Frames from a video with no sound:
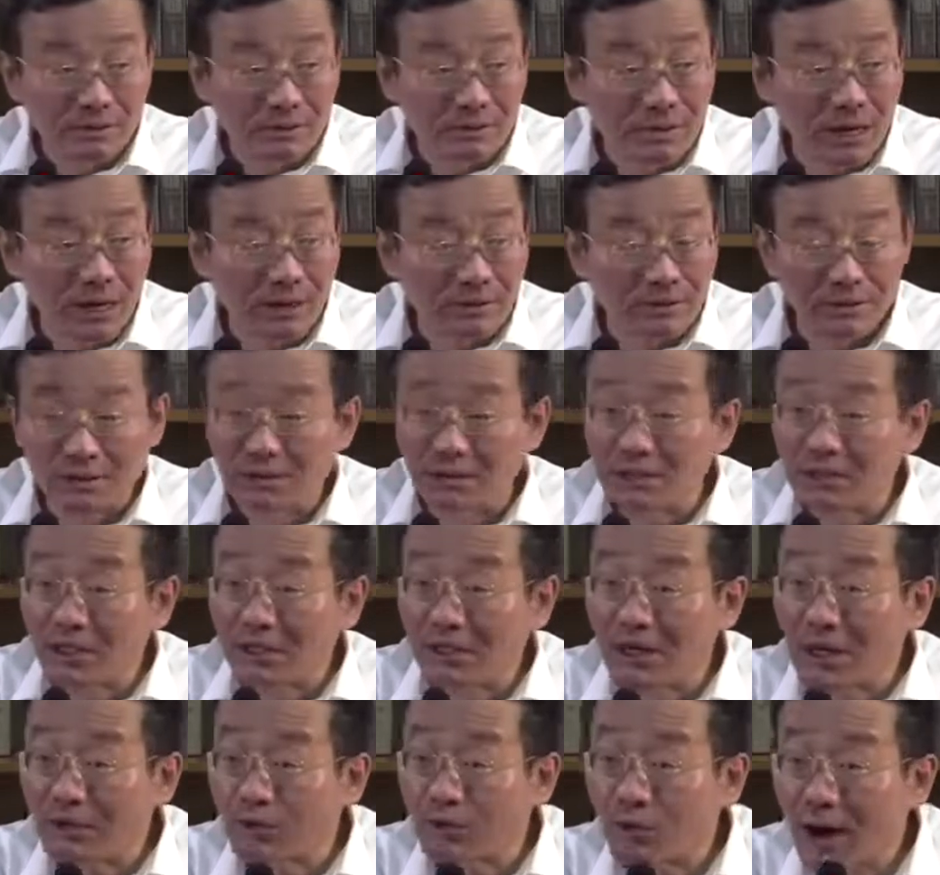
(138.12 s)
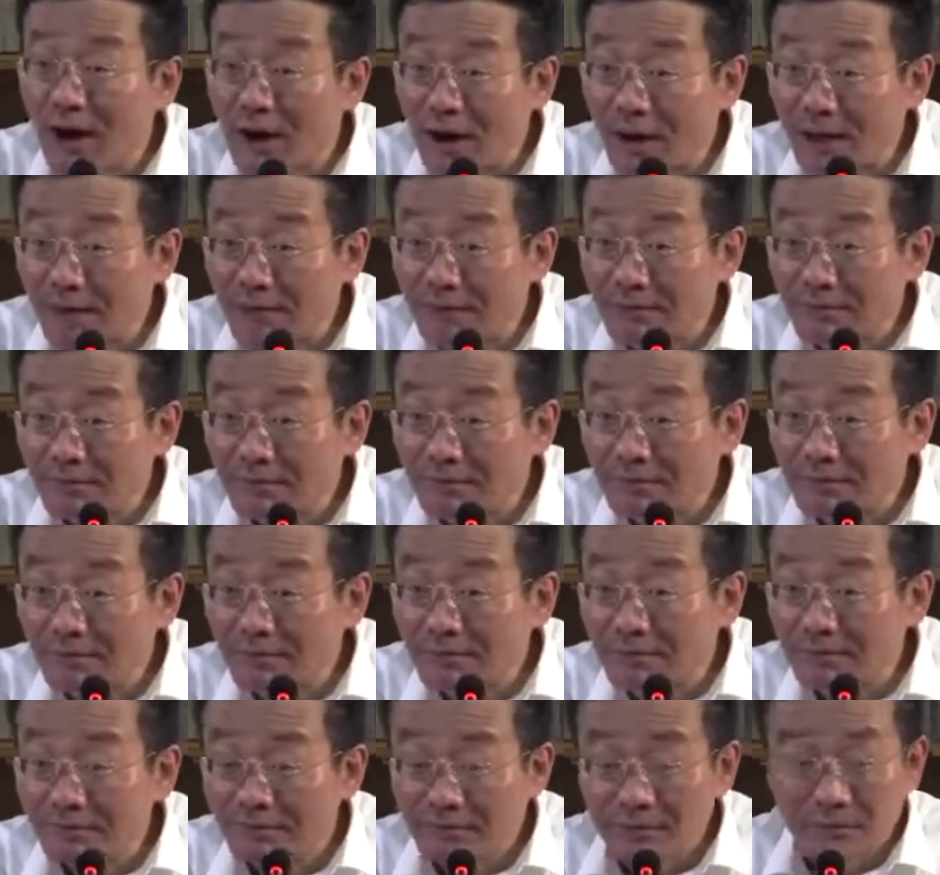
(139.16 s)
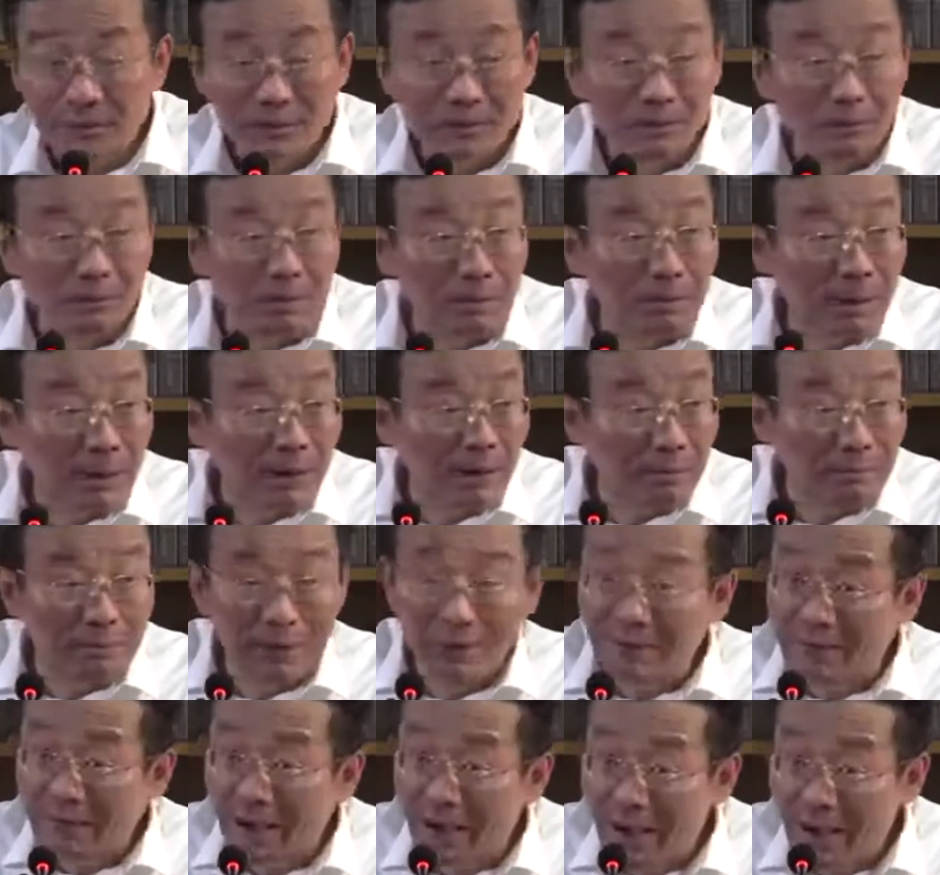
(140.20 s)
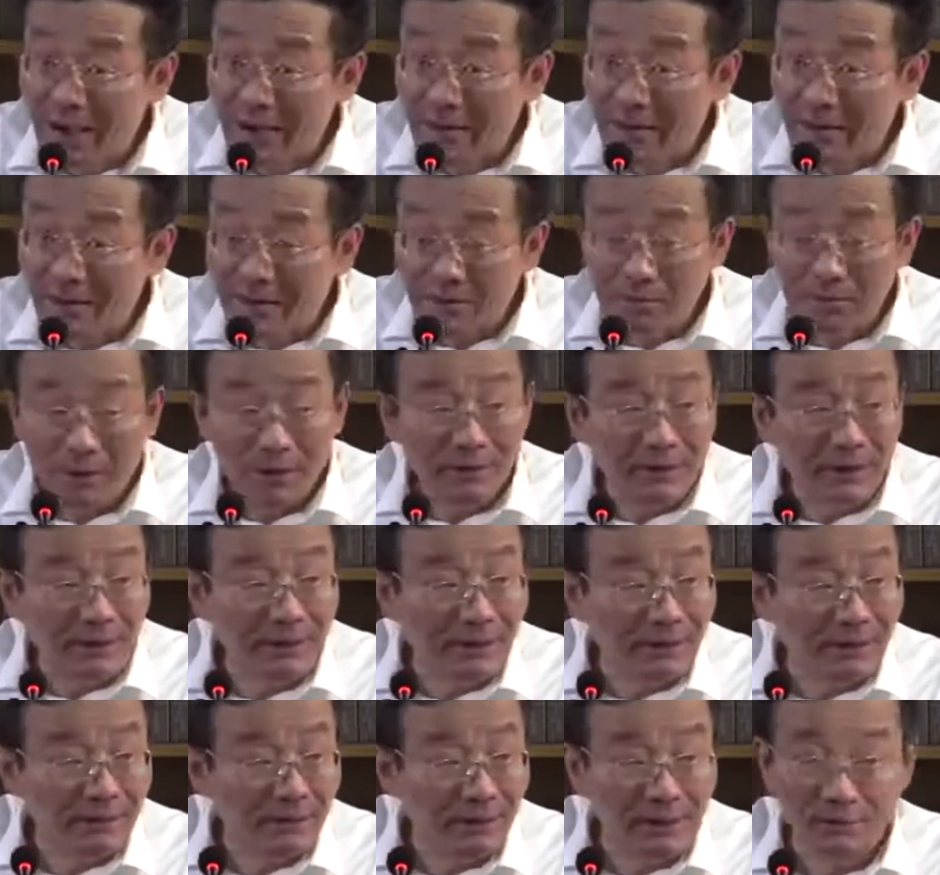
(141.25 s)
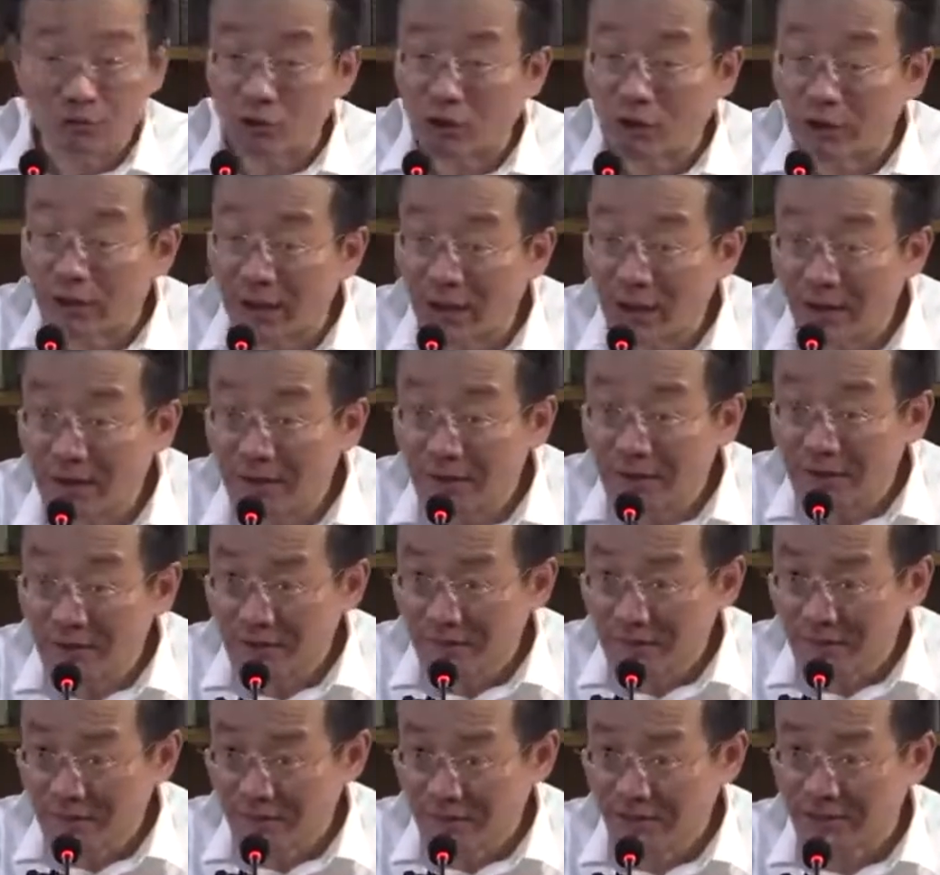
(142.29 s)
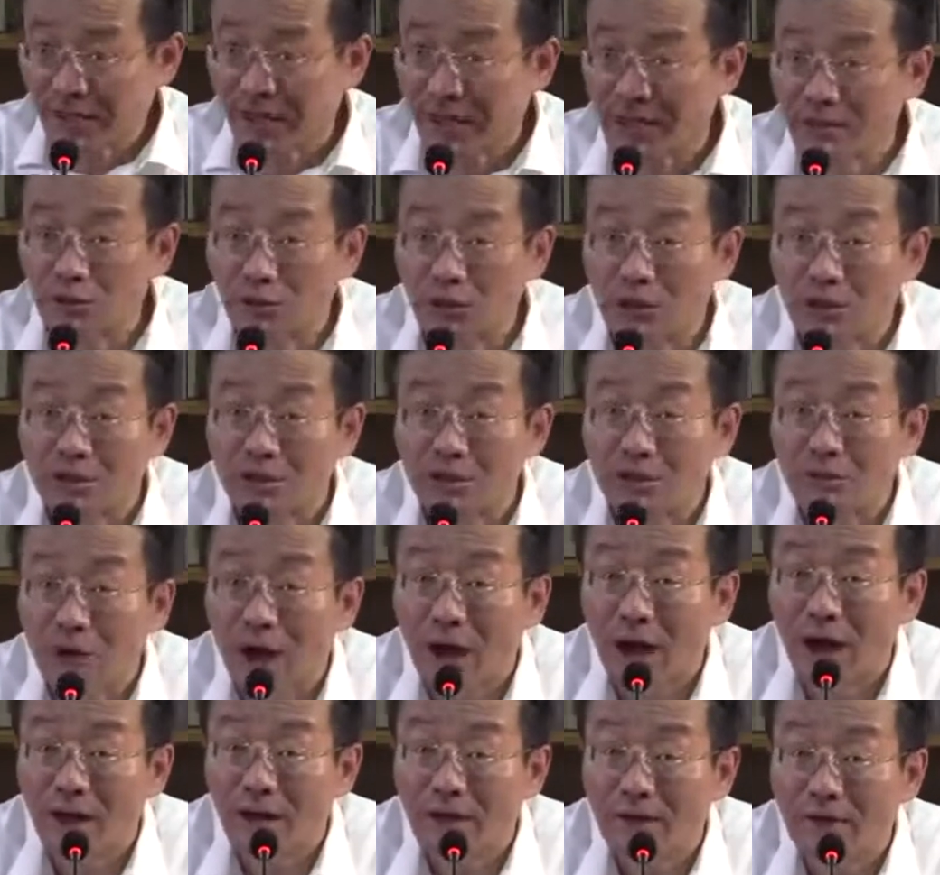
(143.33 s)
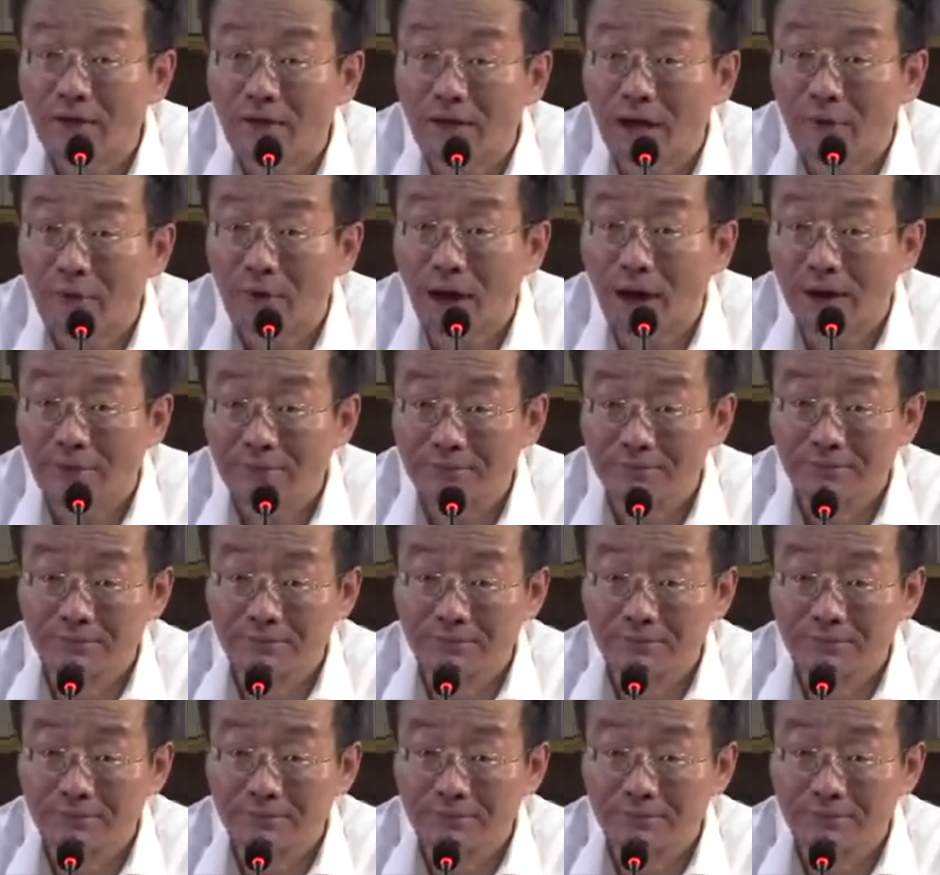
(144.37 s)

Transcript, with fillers: 他资金链断了，怎么办呢？没钱，没钱呢，向谁呢？山水集团贷款。